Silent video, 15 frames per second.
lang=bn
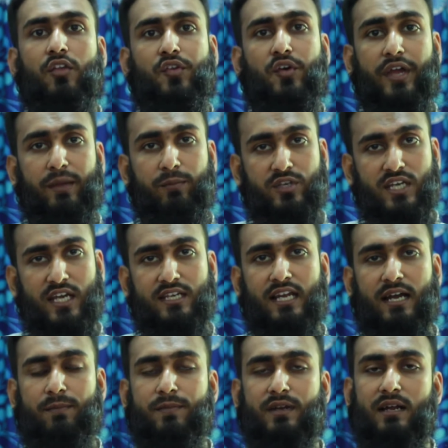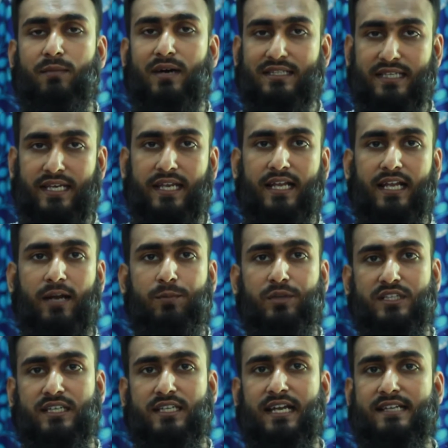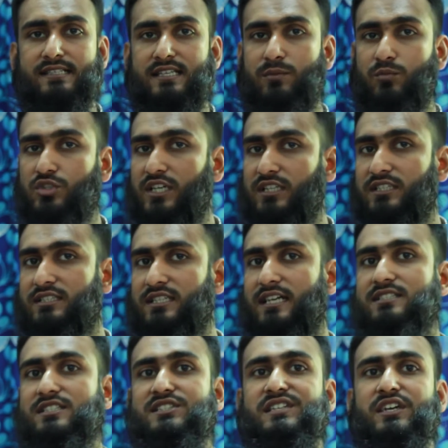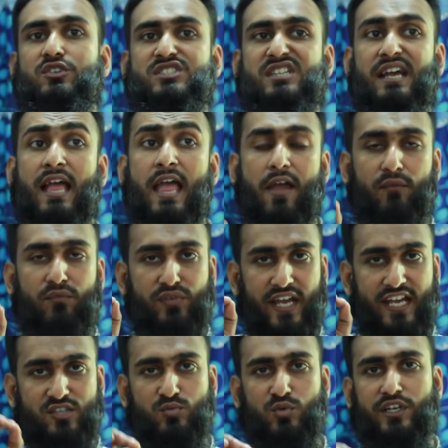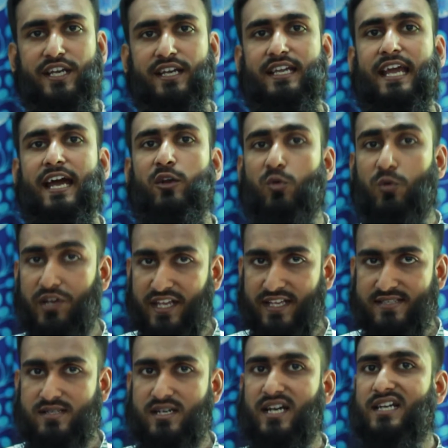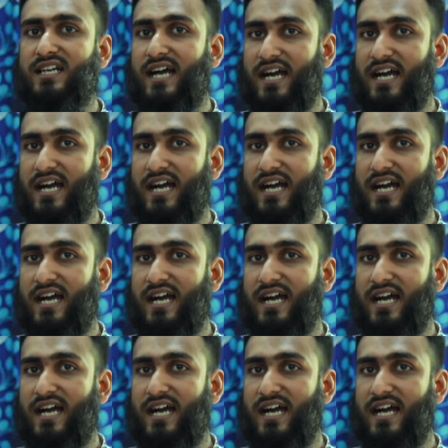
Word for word: সো এই বিষয়টি আপনারা মাথায় রেখে আপনাদেরকে আজকে বোঝাতে চাচ্ছি যে হচ্ছে ফেসবুকে কেন রিস্ট্রাক্ট